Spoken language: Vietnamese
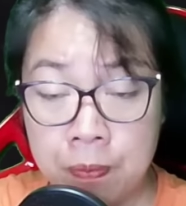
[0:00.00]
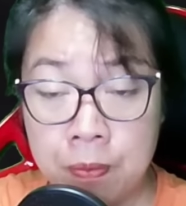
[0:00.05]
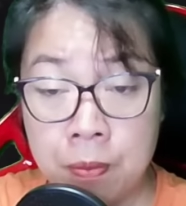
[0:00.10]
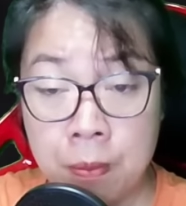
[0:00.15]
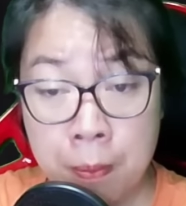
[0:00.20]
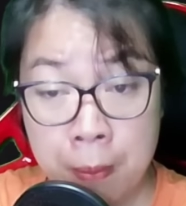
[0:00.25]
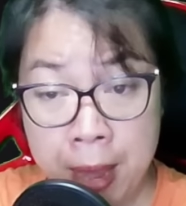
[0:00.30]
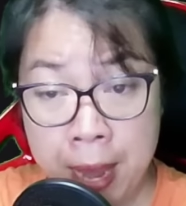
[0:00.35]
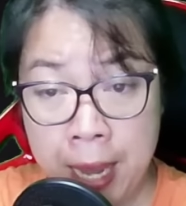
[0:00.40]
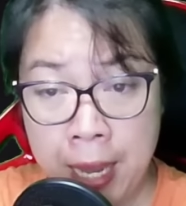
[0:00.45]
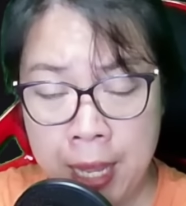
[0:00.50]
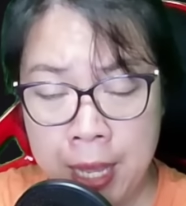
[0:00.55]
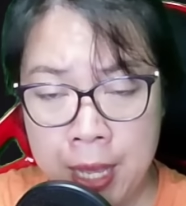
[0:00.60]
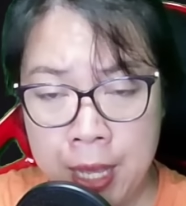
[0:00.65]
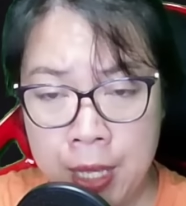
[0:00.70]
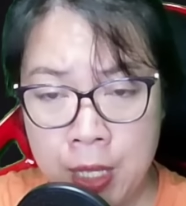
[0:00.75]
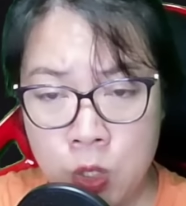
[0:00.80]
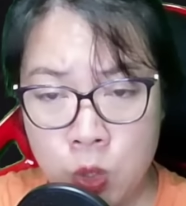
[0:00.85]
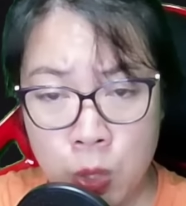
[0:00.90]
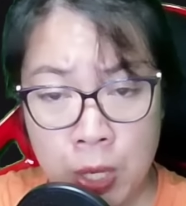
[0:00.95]
Mẹ,
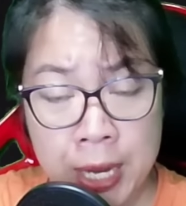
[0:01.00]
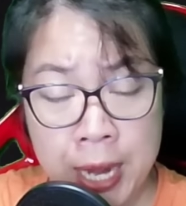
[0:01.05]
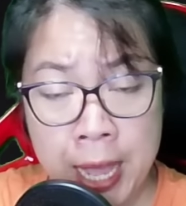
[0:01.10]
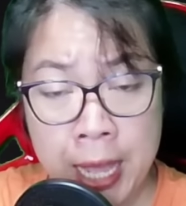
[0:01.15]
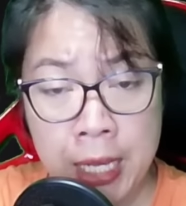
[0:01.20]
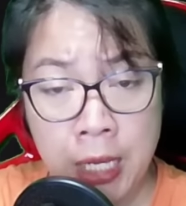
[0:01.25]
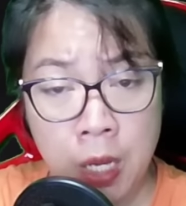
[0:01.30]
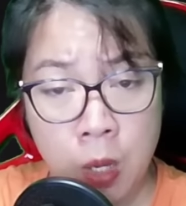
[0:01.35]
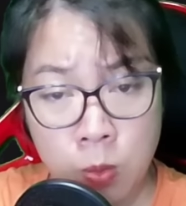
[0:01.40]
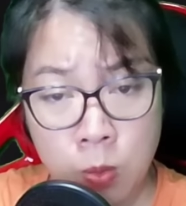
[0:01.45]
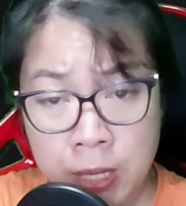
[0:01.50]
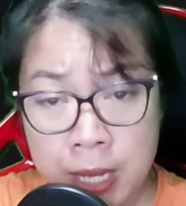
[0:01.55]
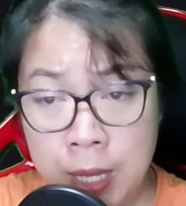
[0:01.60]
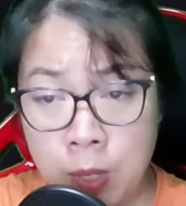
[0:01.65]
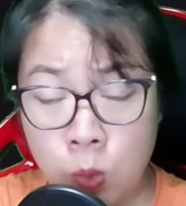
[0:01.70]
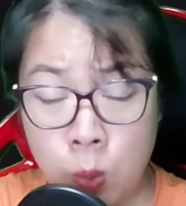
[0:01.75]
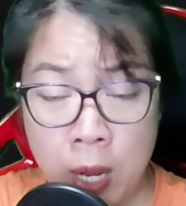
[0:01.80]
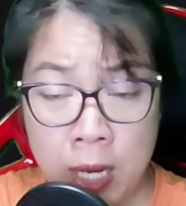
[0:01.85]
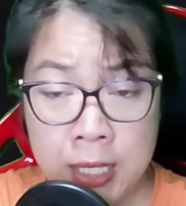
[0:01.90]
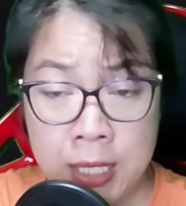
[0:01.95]
chuyện này không liên
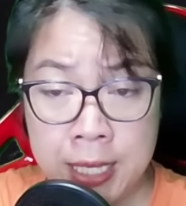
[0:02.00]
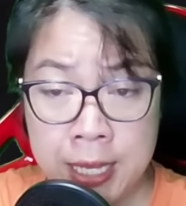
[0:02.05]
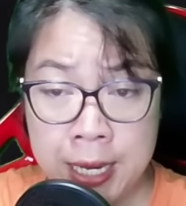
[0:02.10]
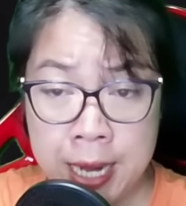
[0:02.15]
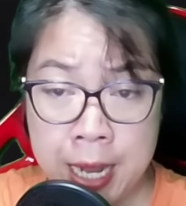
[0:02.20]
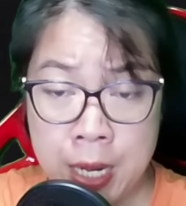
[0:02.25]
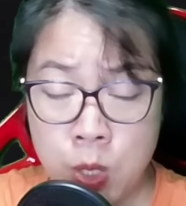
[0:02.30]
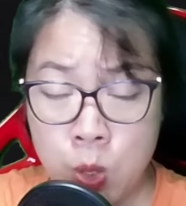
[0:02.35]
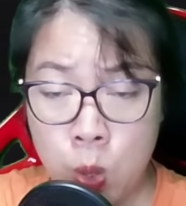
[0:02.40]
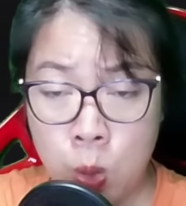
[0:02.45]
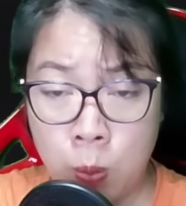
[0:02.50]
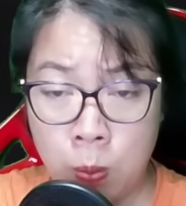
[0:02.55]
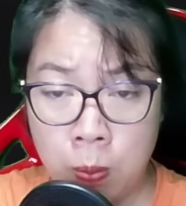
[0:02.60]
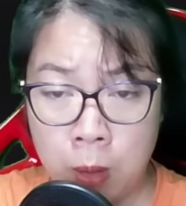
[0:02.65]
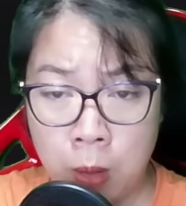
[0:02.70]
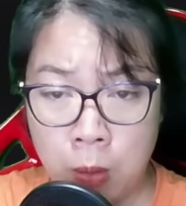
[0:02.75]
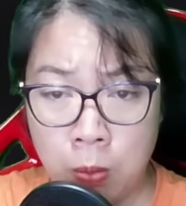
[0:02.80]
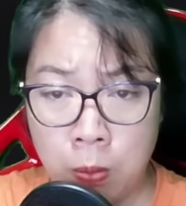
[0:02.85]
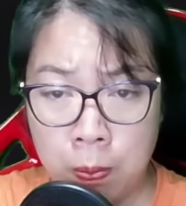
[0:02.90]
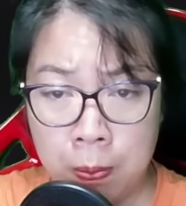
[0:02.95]
quan gì đến thục
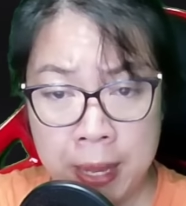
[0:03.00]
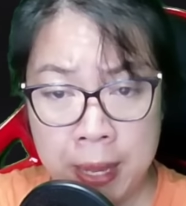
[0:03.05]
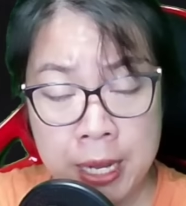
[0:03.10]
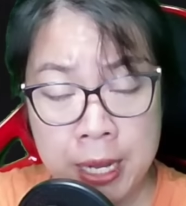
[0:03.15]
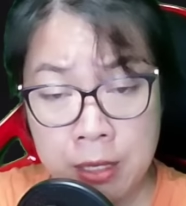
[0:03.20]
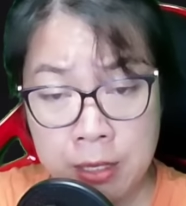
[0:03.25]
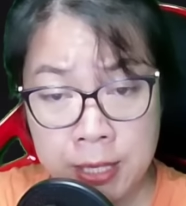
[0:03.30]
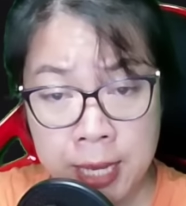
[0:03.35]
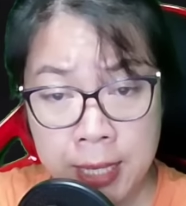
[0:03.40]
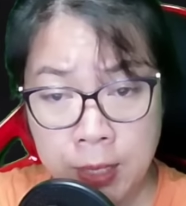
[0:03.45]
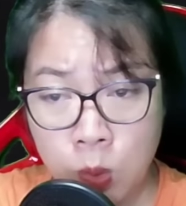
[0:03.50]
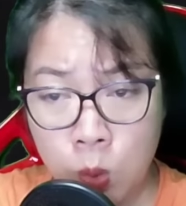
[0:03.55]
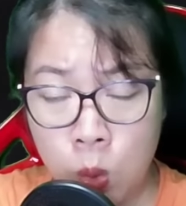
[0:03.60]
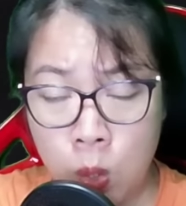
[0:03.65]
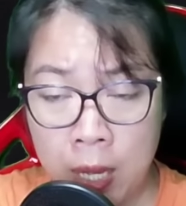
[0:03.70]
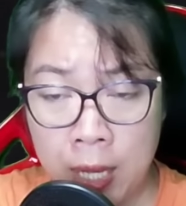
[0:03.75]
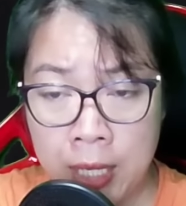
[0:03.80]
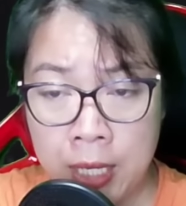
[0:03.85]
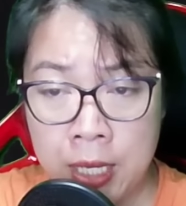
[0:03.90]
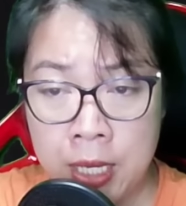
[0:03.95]
mộng. Mẹ đừng trách cô
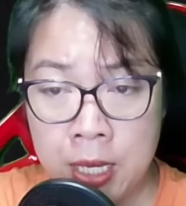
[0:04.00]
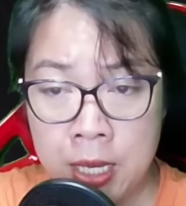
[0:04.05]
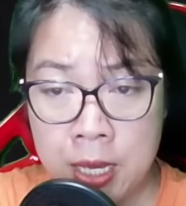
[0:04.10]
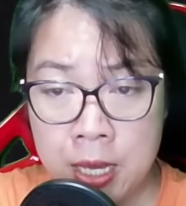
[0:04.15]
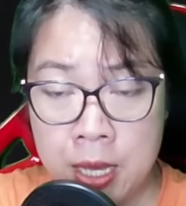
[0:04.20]
ấy.